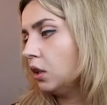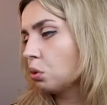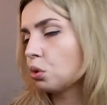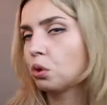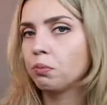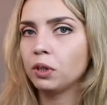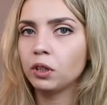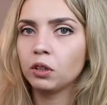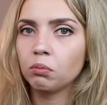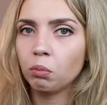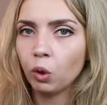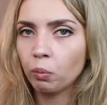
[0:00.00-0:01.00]
Тоже
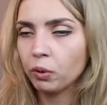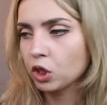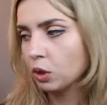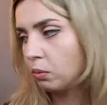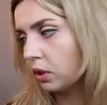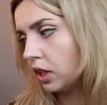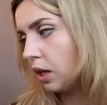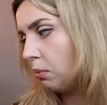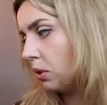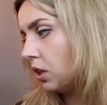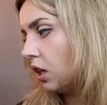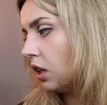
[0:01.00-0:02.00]
методом проб и ошибок я
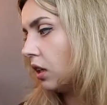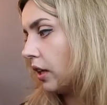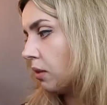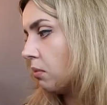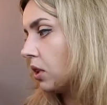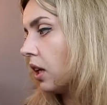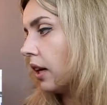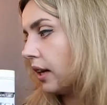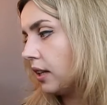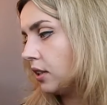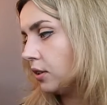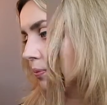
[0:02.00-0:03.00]
определила именно
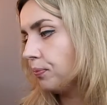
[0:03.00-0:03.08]
этим.